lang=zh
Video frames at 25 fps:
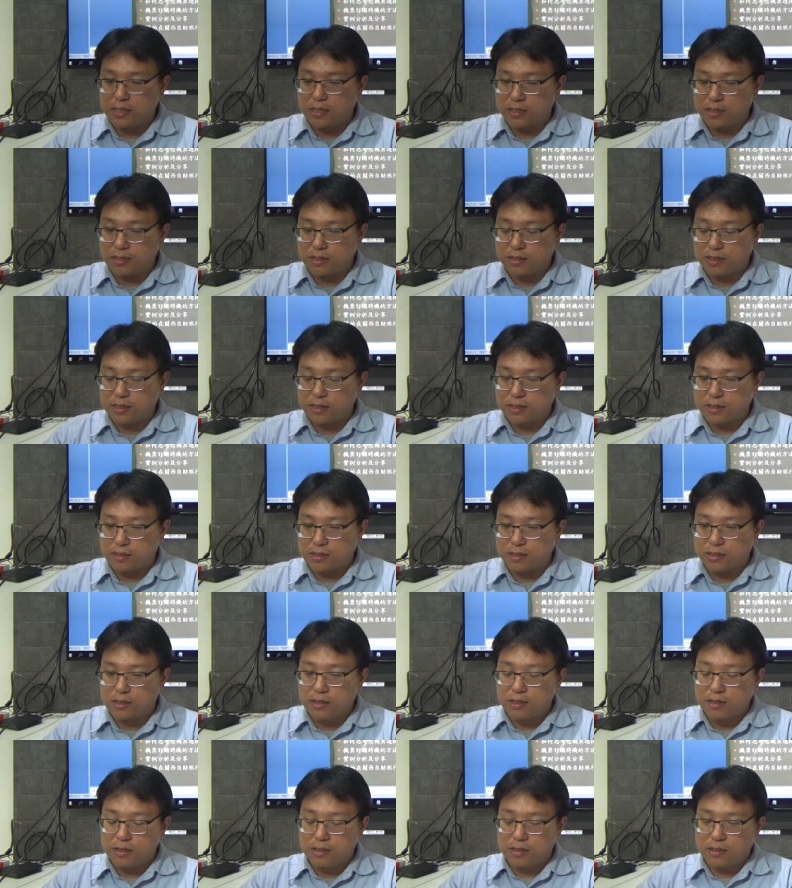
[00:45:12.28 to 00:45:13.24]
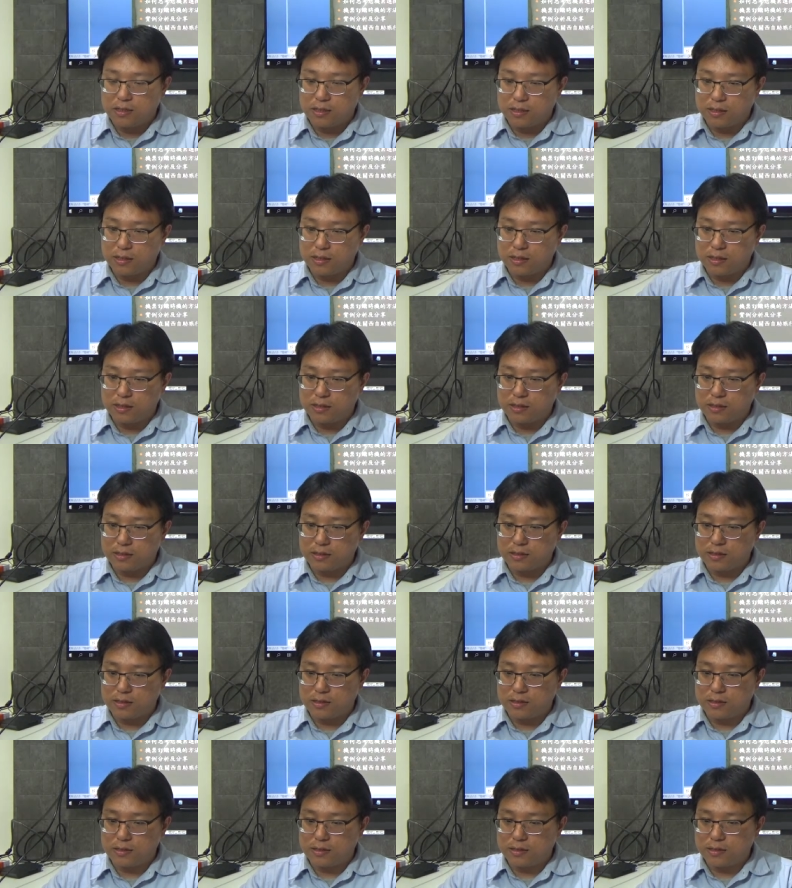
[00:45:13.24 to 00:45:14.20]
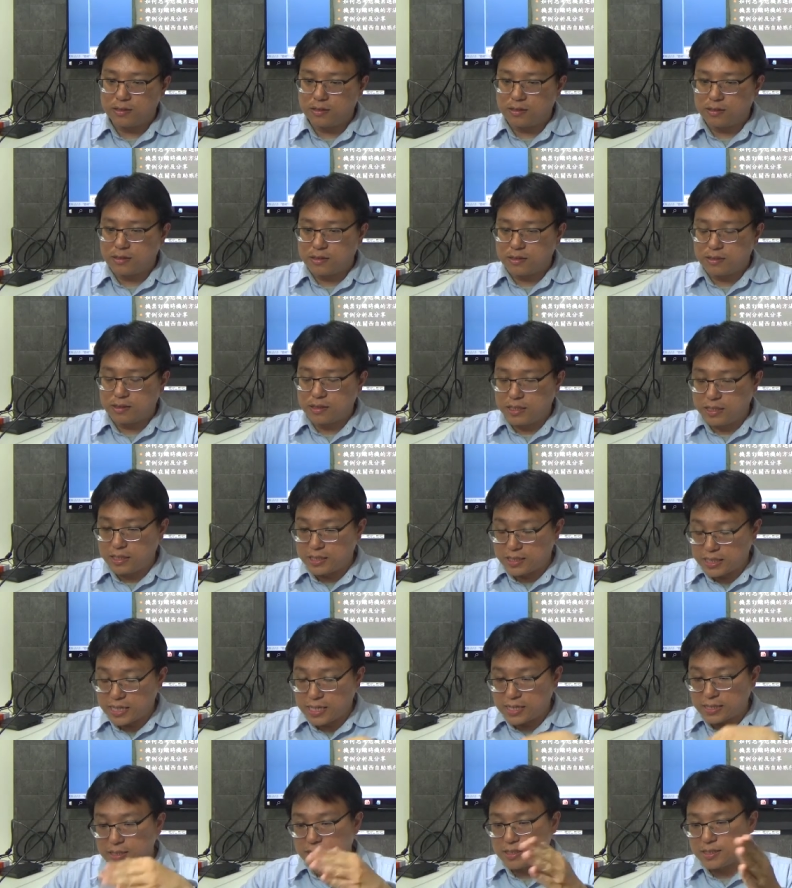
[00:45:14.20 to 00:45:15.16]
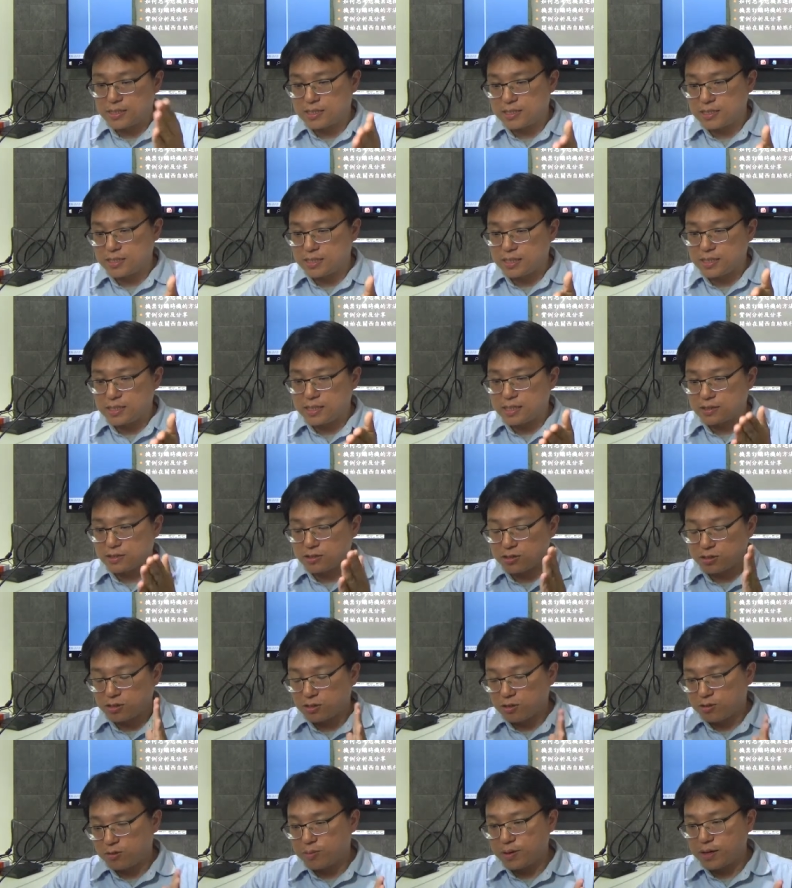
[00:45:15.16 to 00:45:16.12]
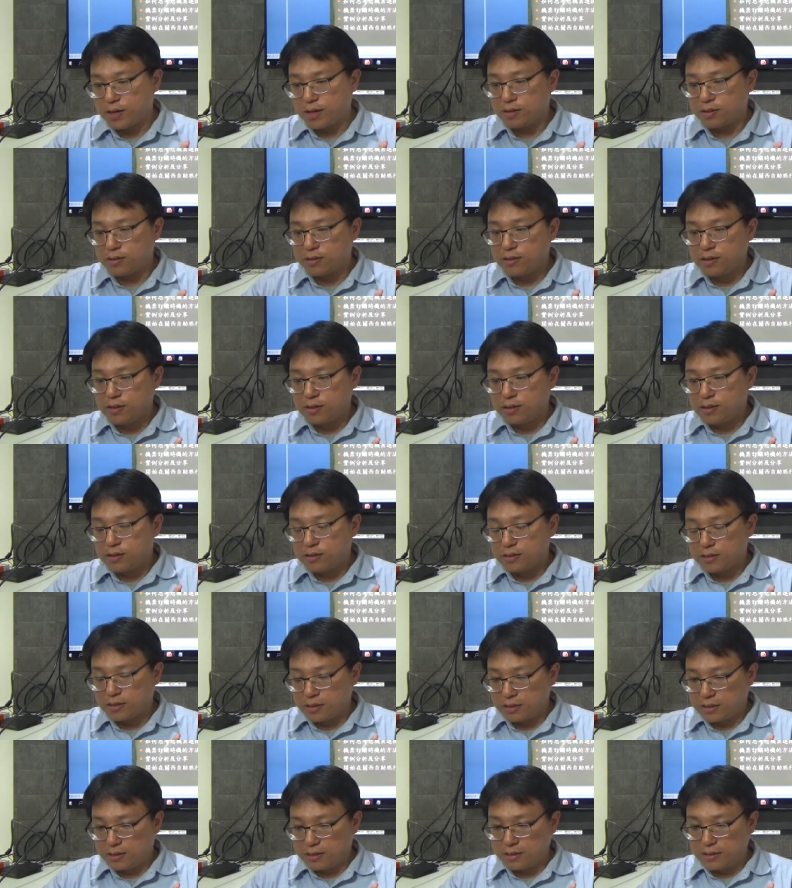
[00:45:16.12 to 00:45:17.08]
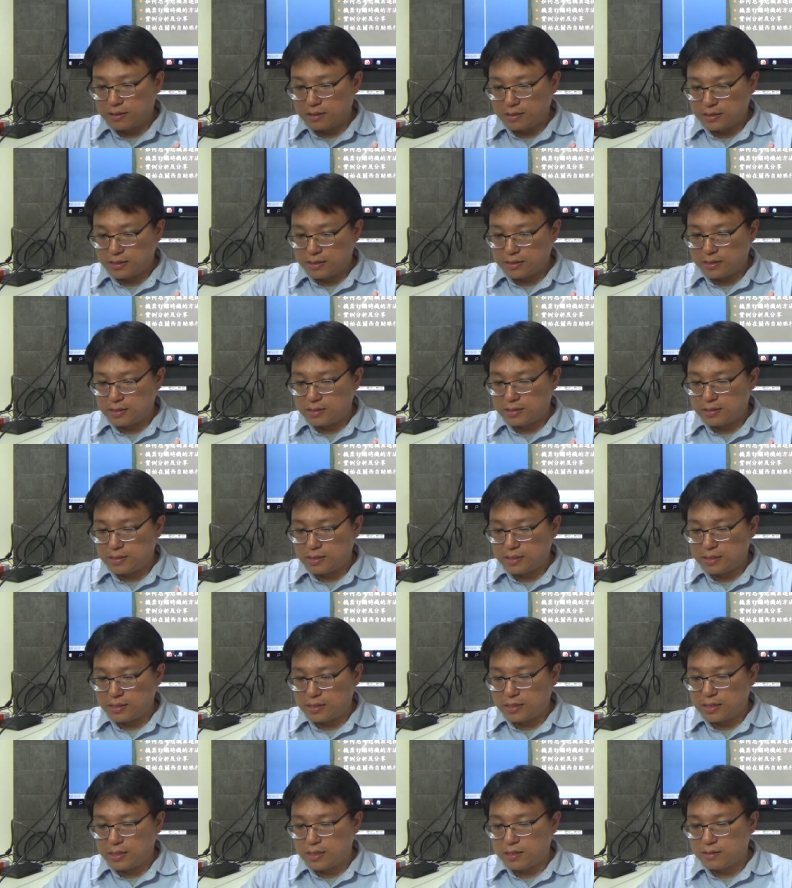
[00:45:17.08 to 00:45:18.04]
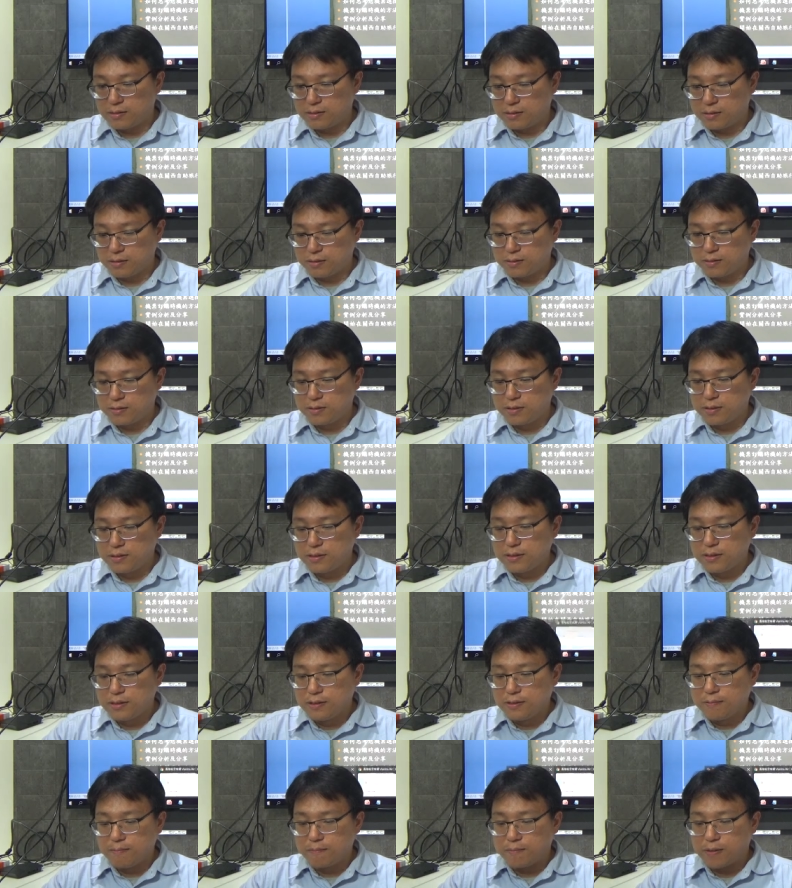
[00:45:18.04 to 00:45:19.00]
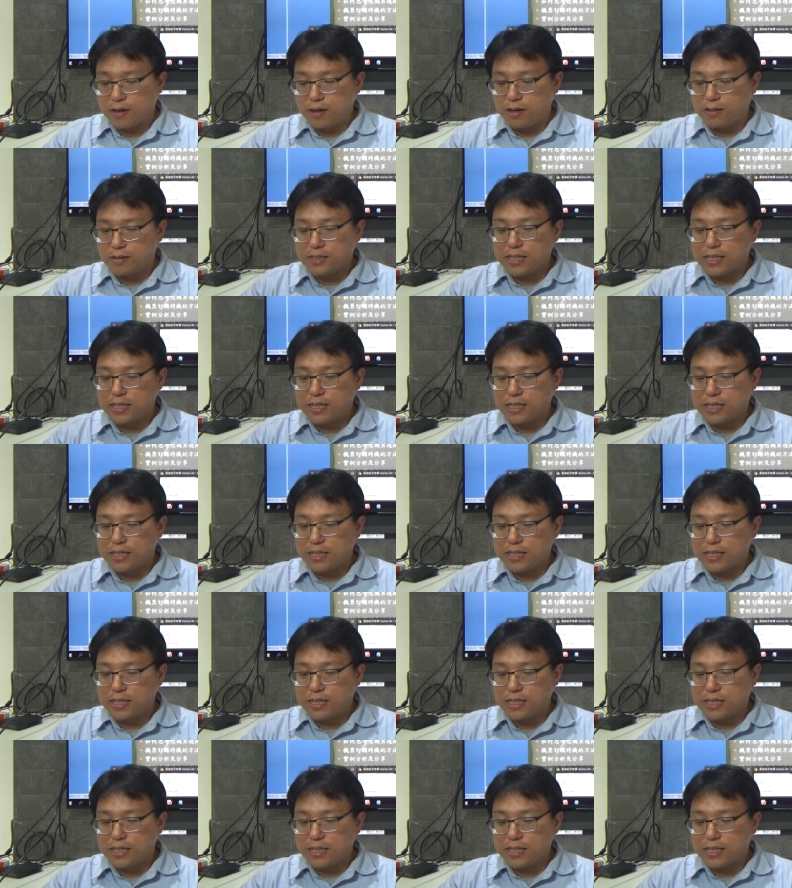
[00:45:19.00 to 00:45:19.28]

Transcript: 合的，呃，以现在这个时间点去购票的那个时机了。哦，好，